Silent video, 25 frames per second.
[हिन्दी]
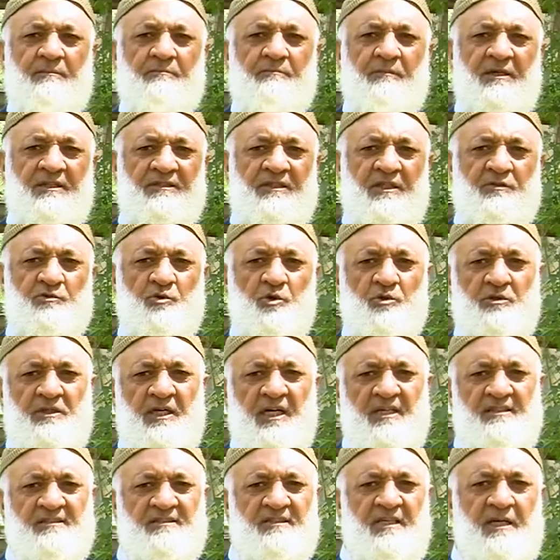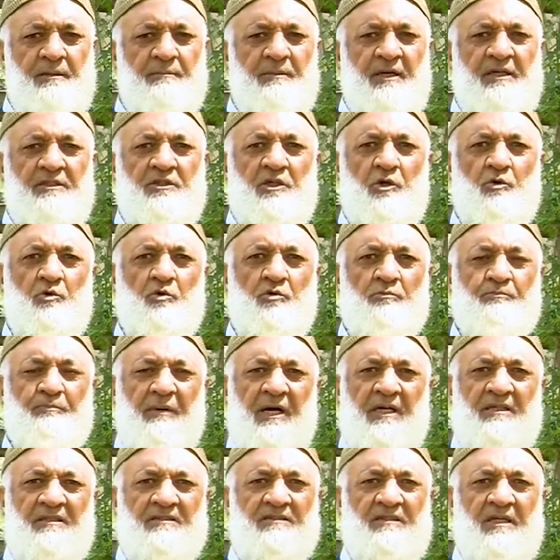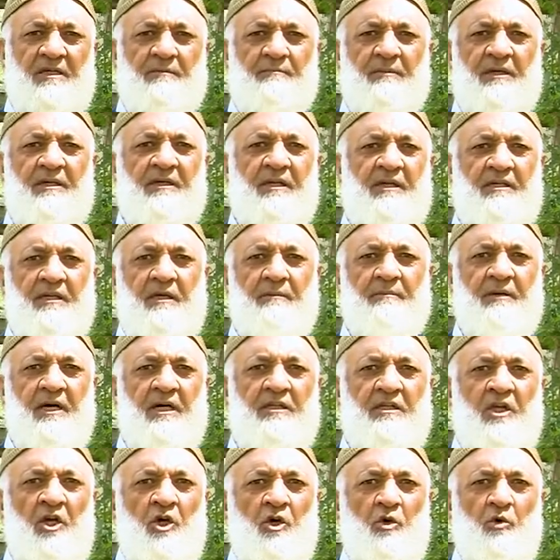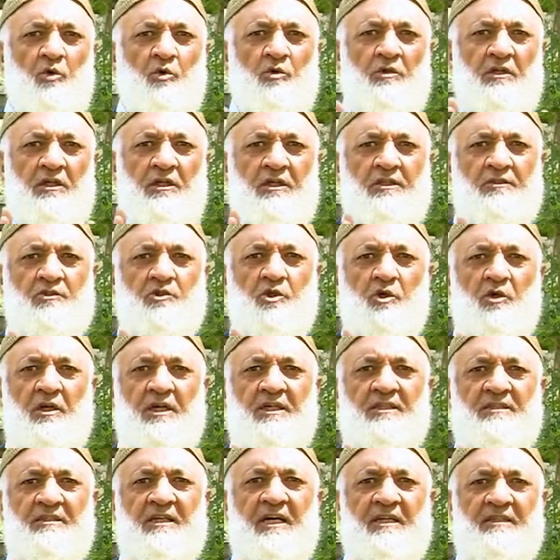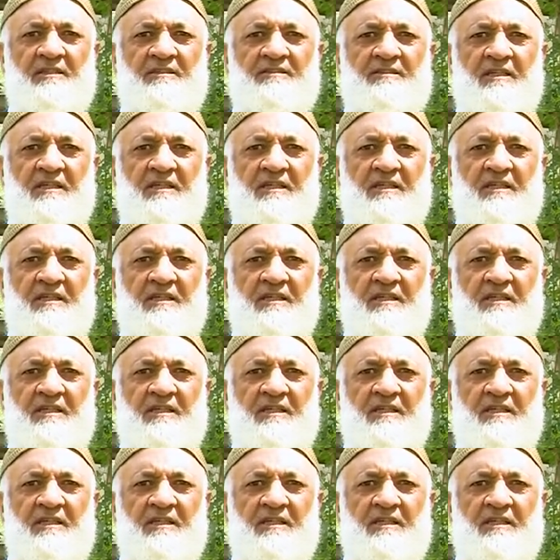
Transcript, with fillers: मिर्ज़ा सुल्तान साहब हैं ये उन पाकिस्तान बनने के बाद 1948